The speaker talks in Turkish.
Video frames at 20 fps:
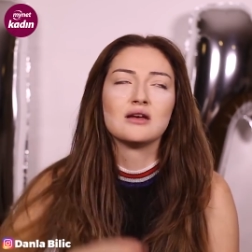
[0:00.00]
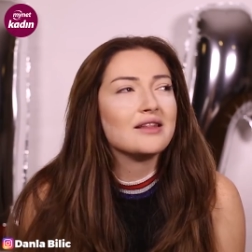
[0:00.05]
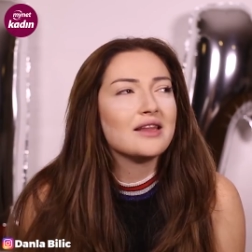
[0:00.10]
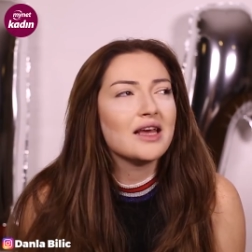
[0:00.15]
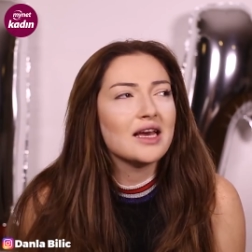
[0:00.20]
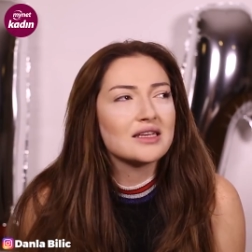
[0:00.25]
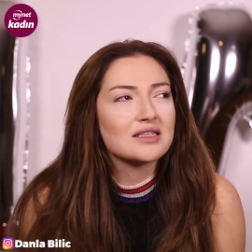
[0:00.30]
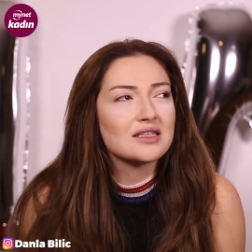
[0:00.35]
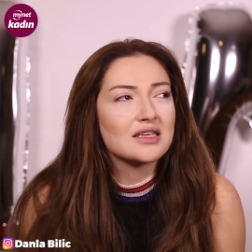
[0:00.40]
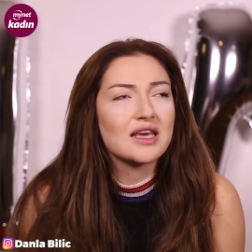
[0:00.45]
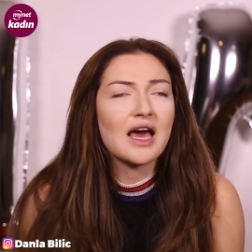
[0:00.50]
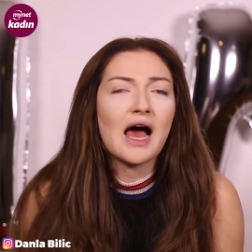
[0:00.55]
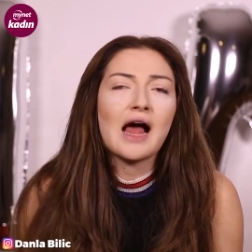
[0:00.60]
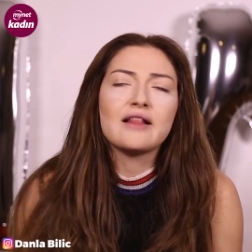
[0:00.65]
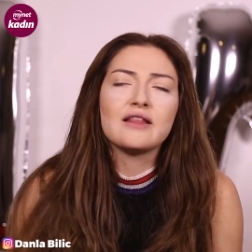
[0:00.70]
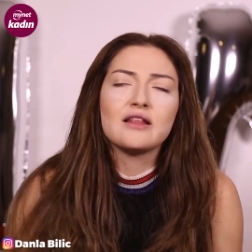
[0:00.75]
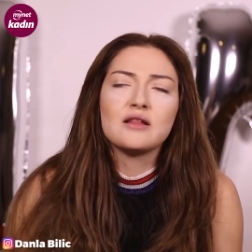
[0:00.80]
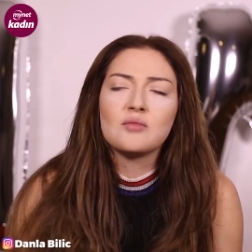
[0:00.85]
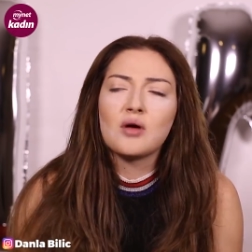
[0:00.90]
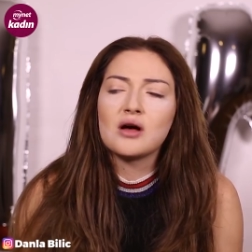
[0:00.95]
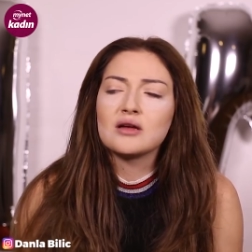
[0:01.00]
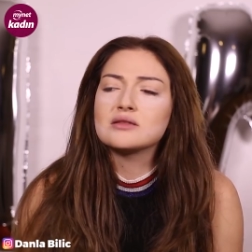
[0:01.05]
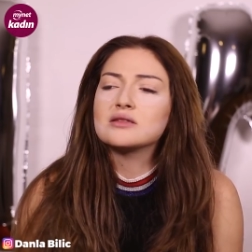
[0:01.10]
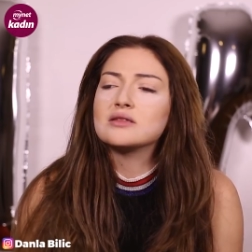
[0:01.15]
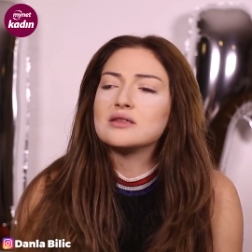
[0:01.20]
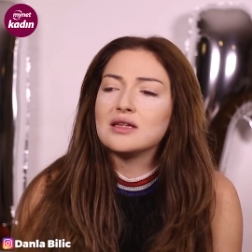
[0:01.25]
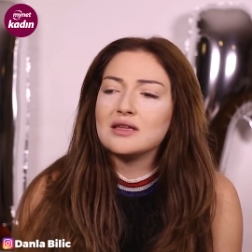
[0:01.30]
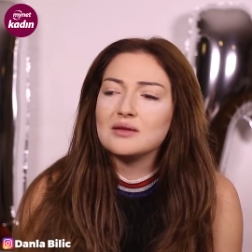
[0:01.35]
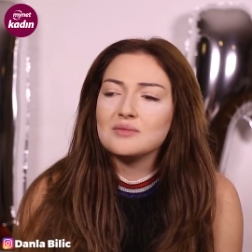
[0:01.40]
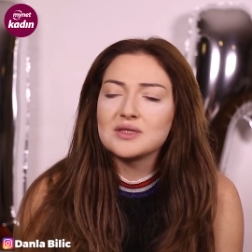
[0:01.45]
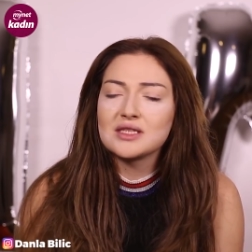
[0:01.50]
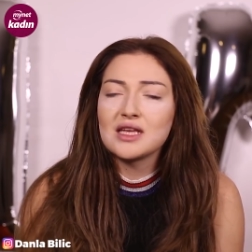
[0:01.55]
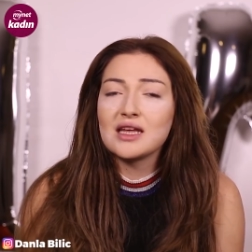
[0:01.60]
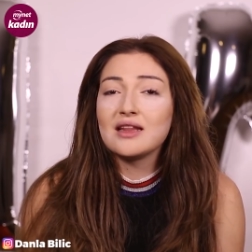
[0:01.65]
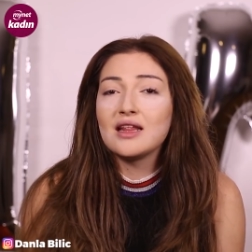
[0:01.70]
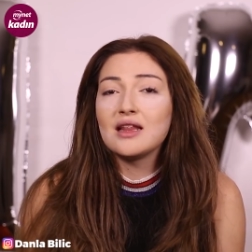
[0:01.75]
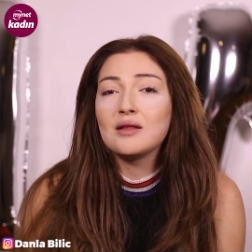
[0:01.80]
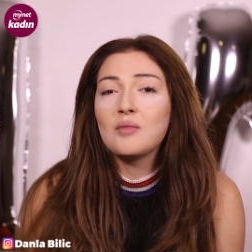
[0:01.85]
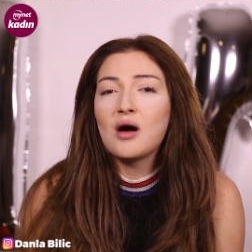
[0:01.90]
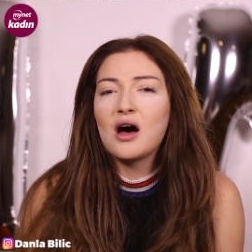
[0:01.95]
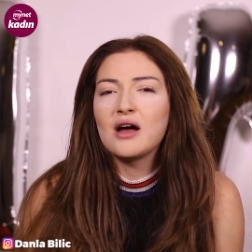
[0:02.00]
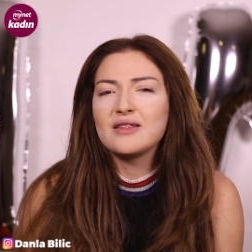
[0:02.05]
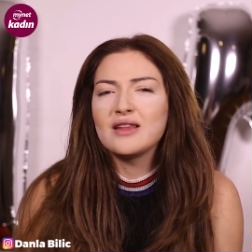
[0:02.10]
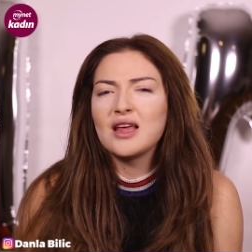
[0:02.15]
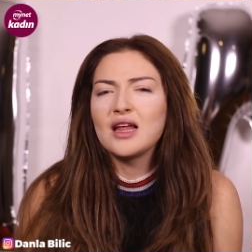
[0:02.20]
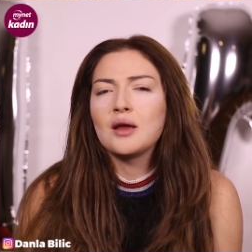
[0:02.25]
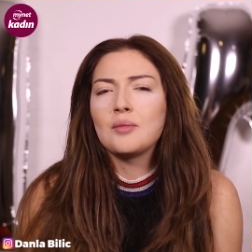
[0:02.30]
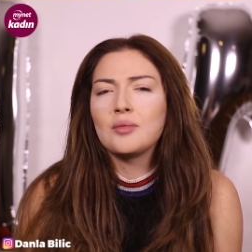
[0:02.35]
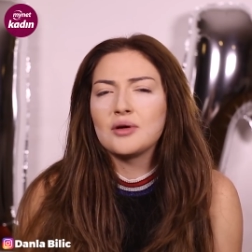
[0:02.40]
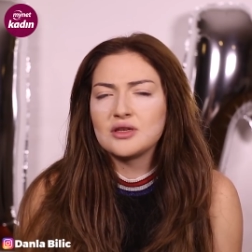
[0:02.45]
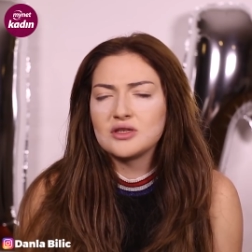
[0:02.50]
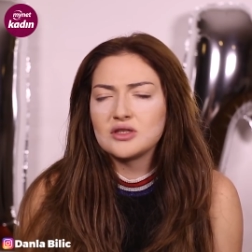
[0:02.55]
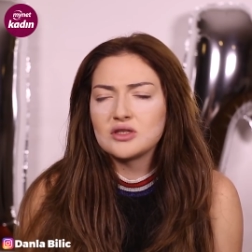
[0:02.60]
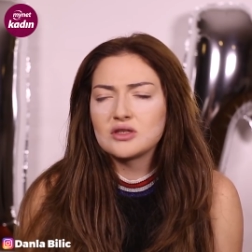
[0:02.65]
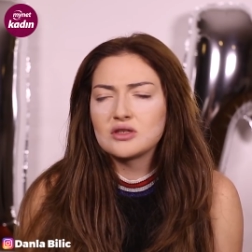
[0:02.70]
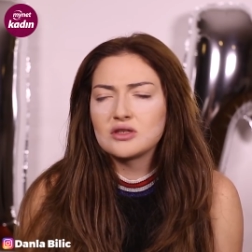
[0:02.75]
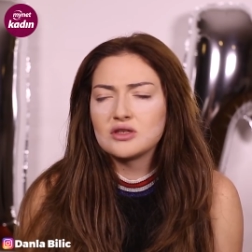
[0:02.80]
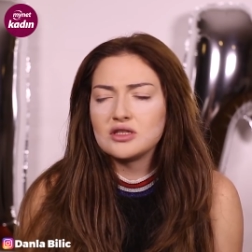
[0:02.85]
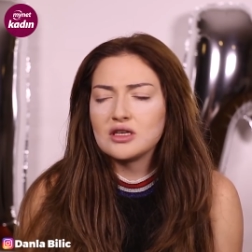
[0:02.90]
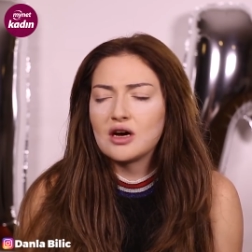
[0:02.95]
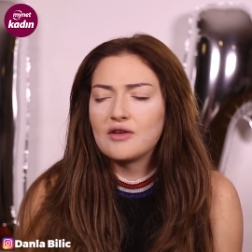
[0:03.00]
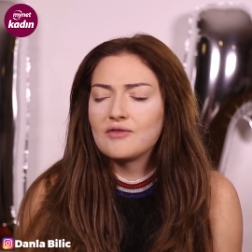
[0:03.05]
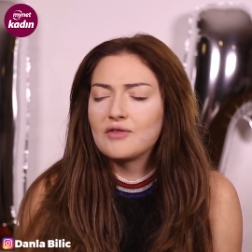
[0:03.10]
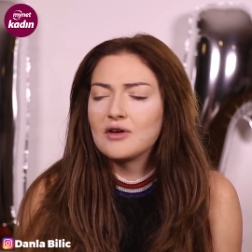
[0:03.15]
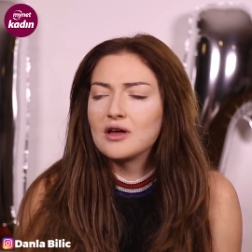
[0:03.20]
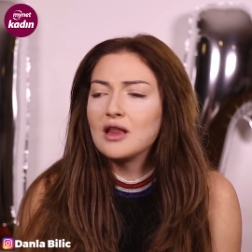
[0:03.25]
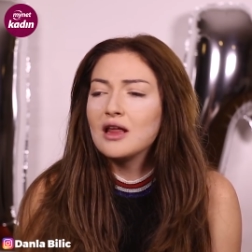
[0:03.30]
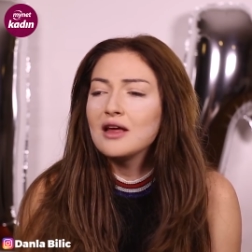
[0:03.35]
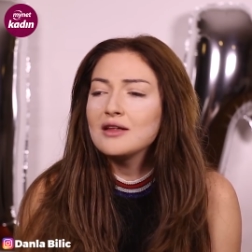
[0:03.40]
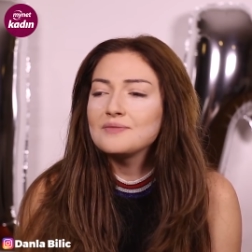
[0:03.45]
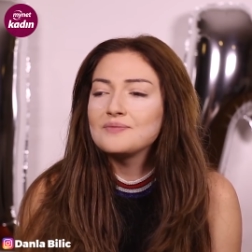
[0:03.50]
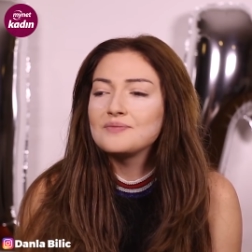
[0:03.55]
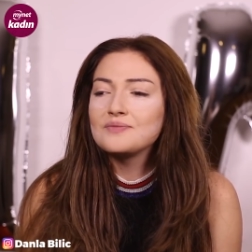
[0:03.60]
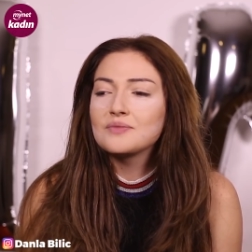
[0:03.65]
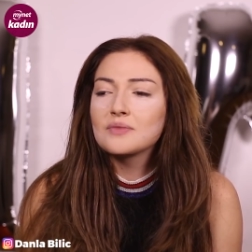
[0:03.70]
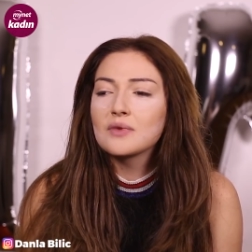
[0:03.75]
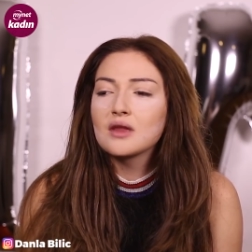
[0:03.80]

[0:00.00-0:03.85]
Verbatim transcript: Neyse gel dedim Aslı dedim seni dedim Hande ile barıştıracağım falan.